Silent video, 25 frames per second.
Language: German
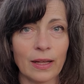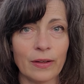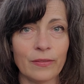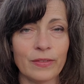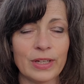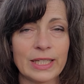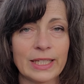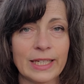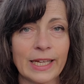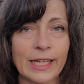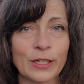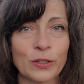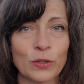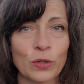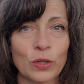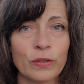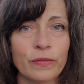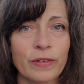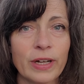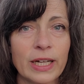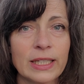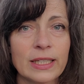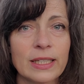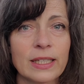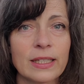wir zählen
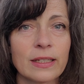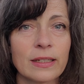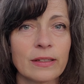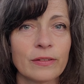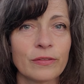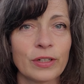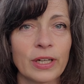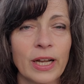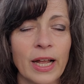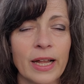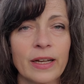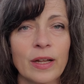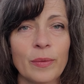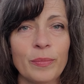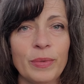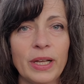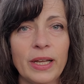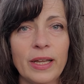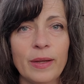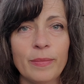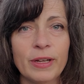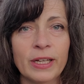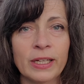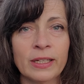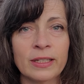rückwärts von einer
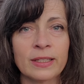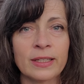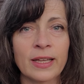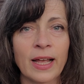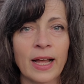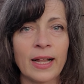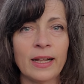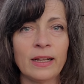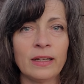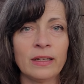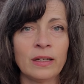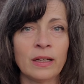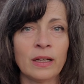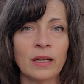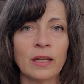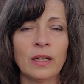beliebigen Zahl.